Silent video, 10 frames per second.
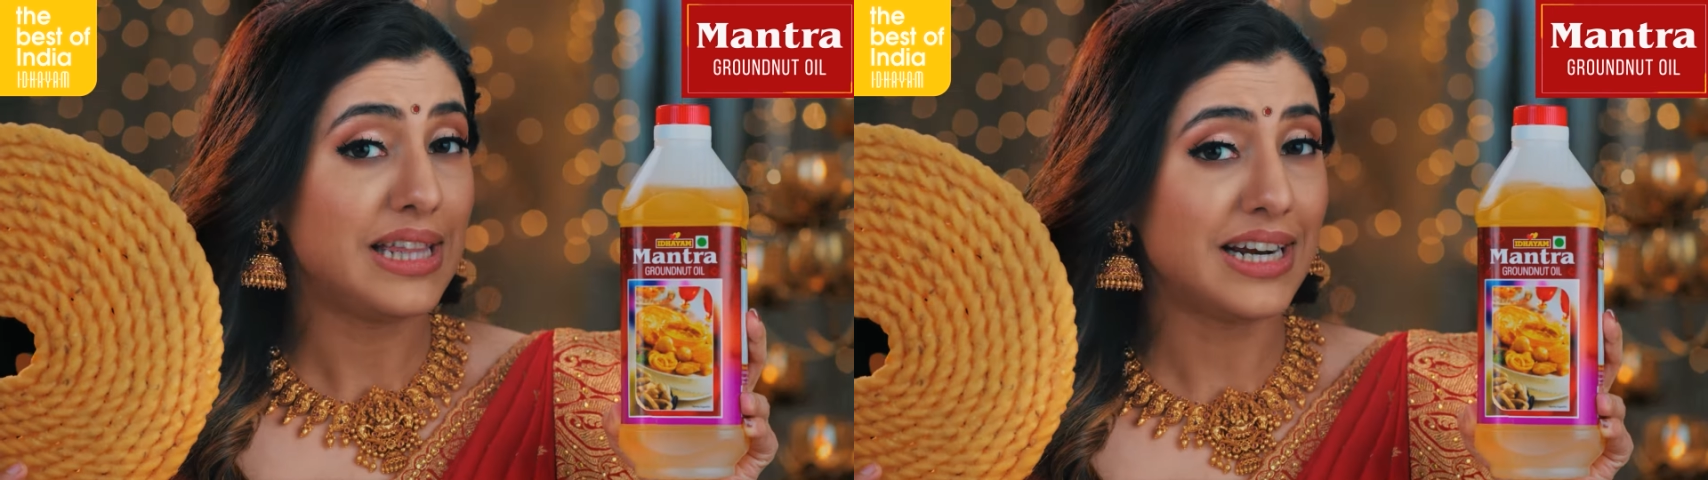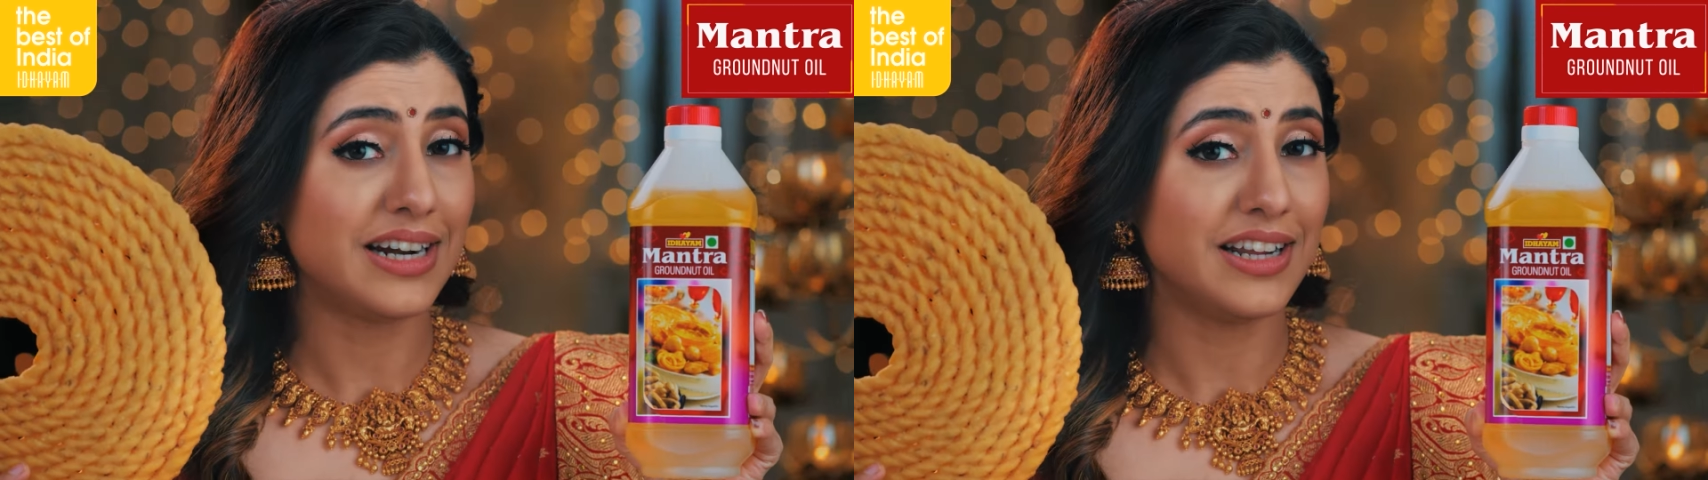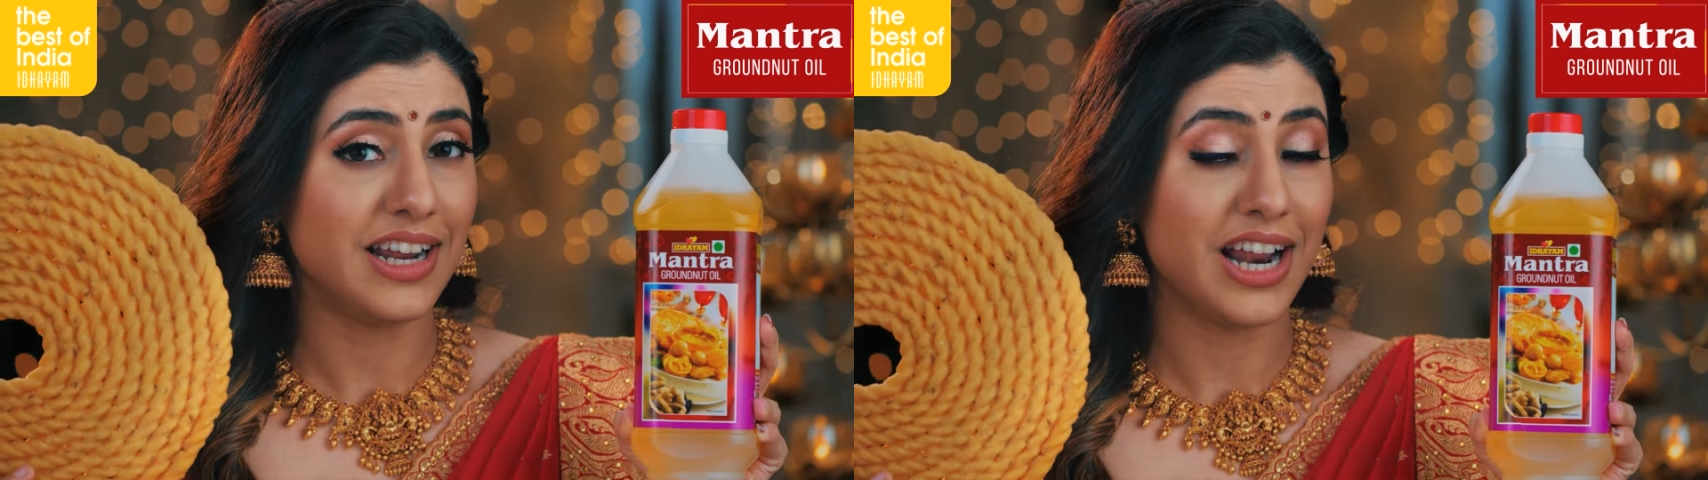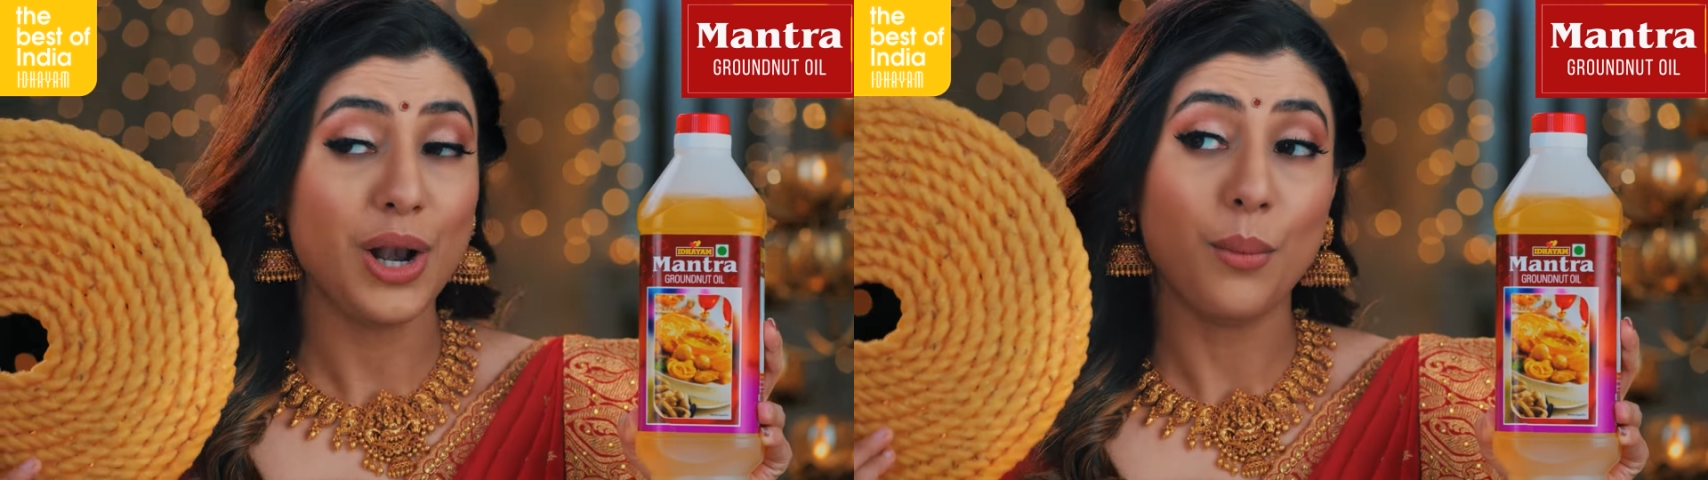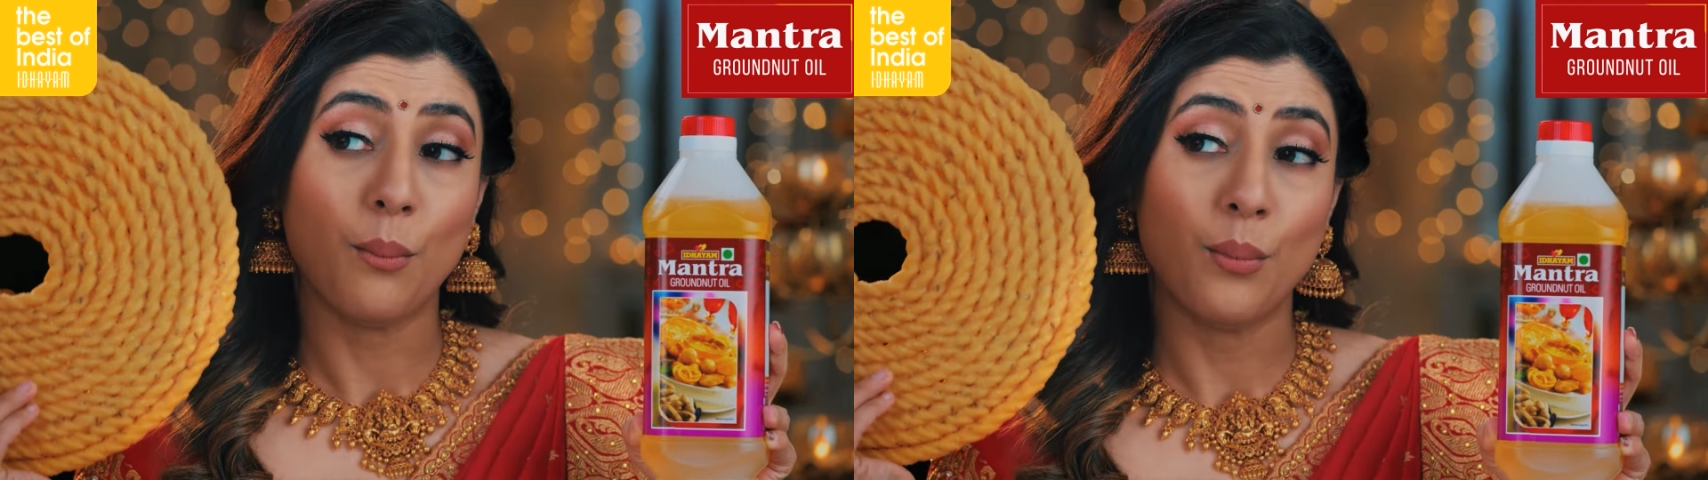மந்த்ரா கடலை
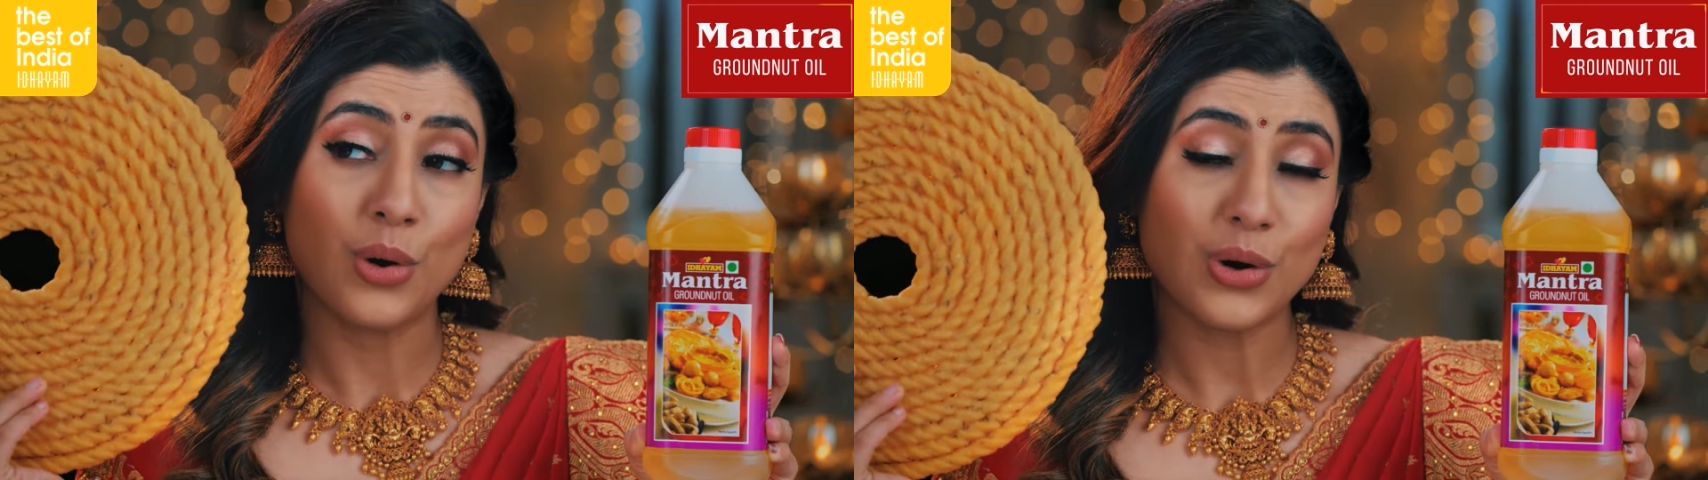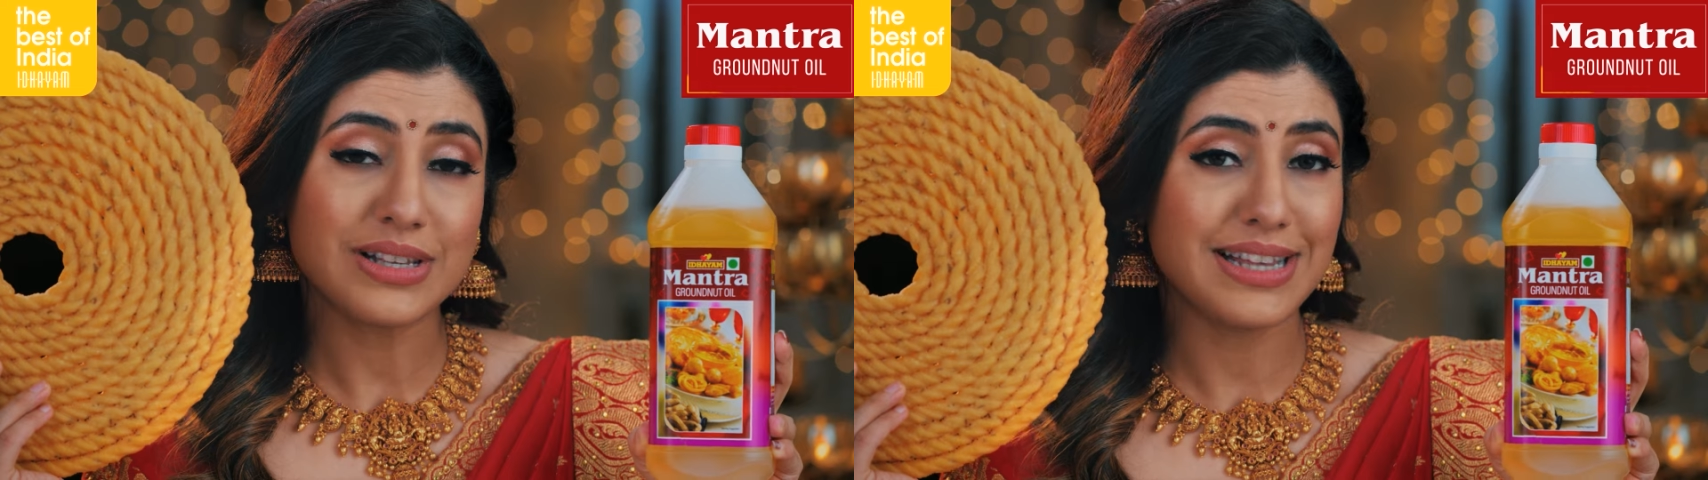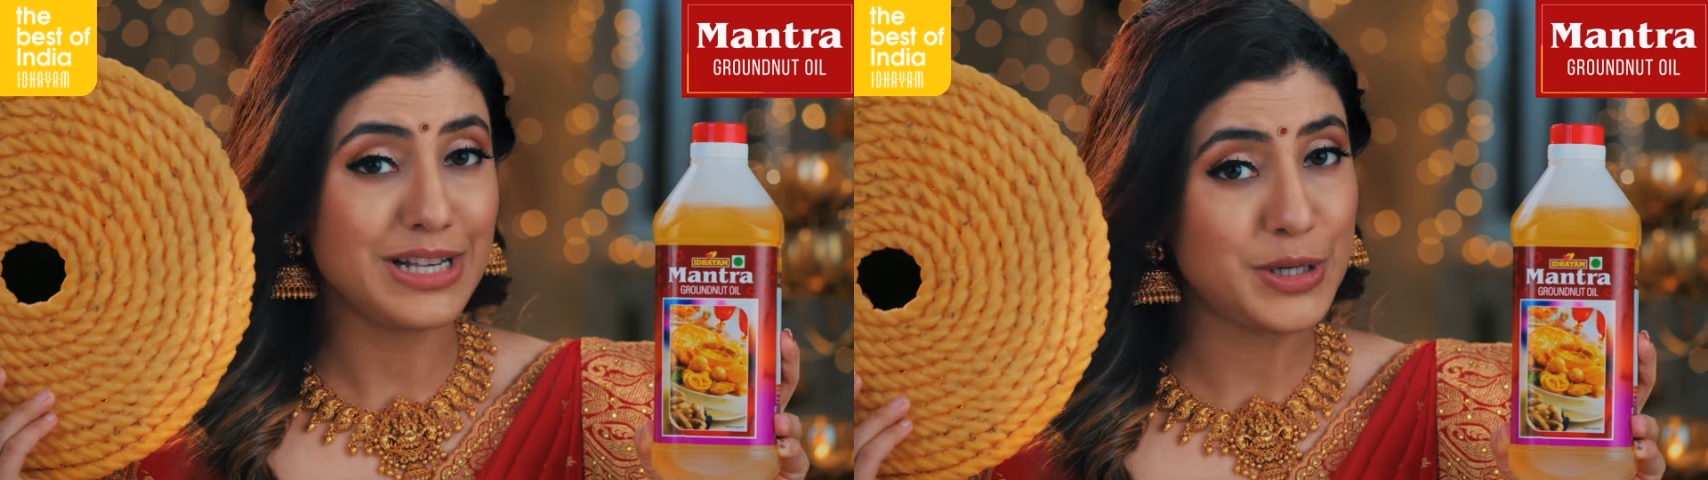எண்ணெயில முறுக்கு